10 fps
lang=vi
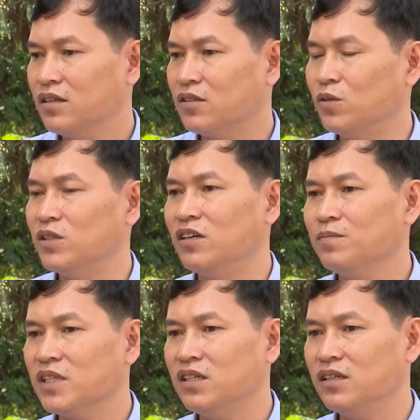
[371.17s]
tổ
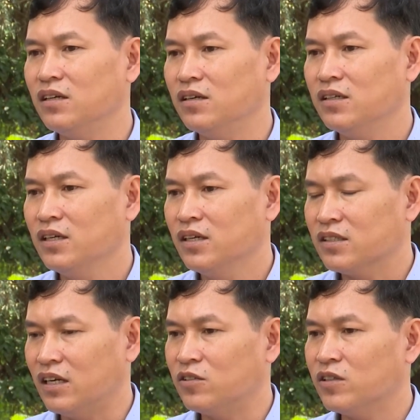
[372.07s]
nhóm thì à,
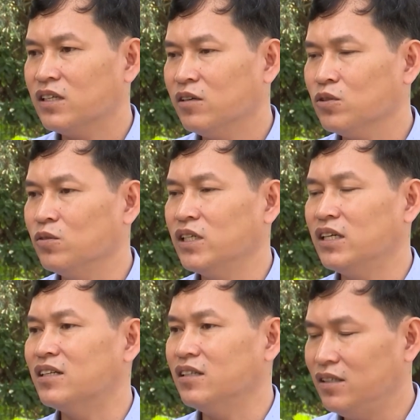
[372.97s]
sản xuất theo chuỗi
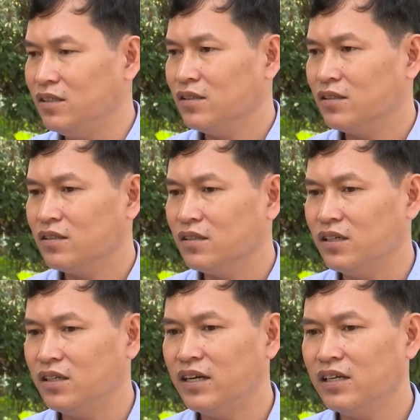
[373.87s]
giá trị
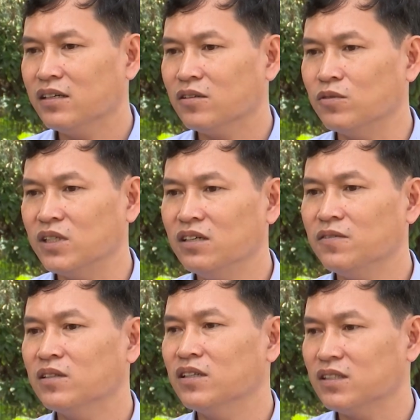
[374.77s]
thì đấy là cũng đưa
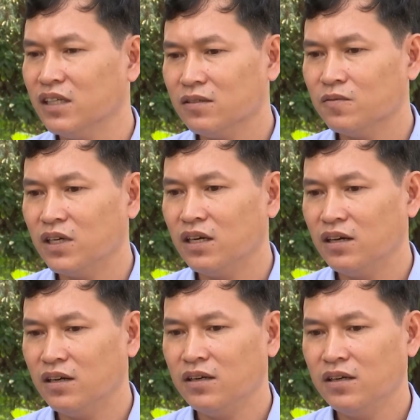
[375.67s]
vào thực chất
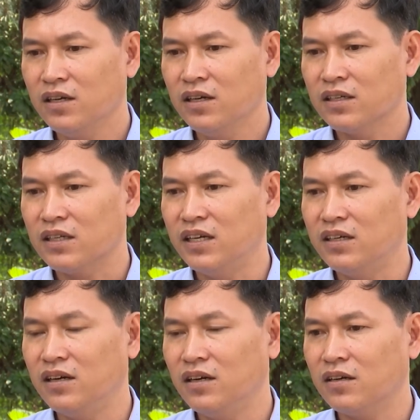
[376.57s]
và để
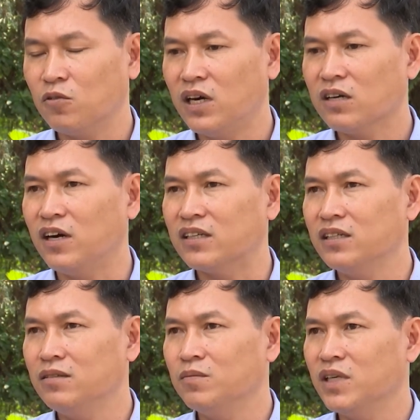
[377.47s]
ờ, qua quá
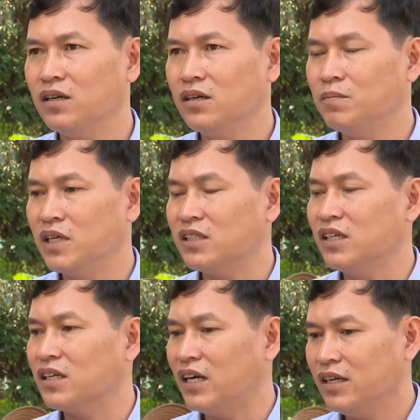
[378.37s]
trình mà, mà
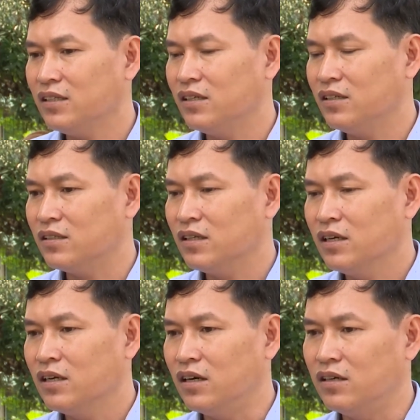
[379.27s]
triển khai thì
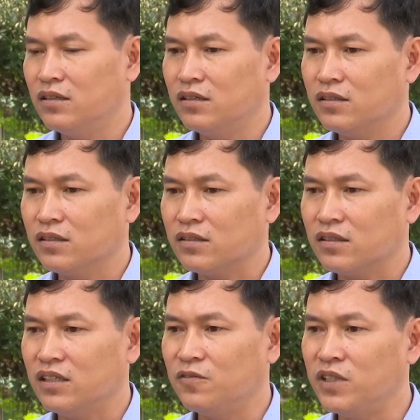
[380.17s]
ở ờ,
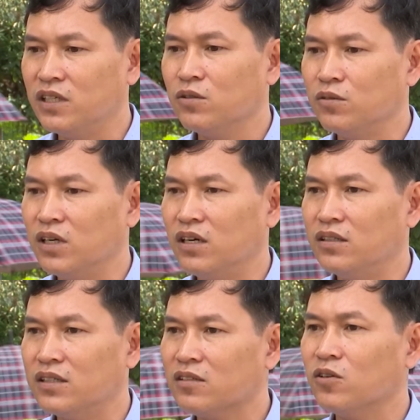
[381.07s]
địa phương cũng
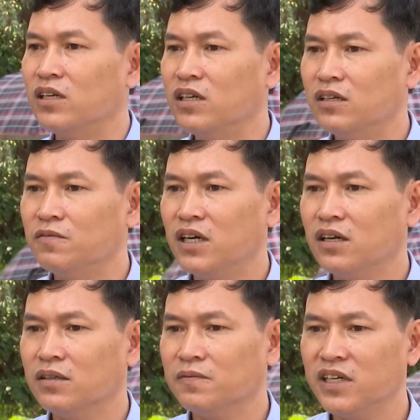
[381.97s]
ờ, rất thuận lợi
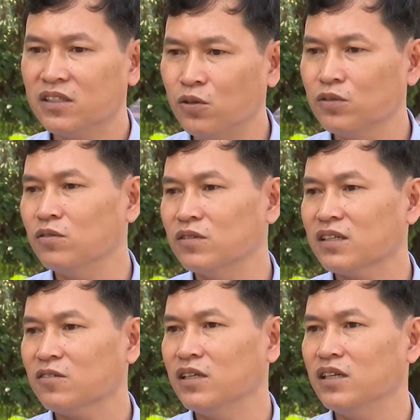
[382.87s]
và về thôn cũng rất thuận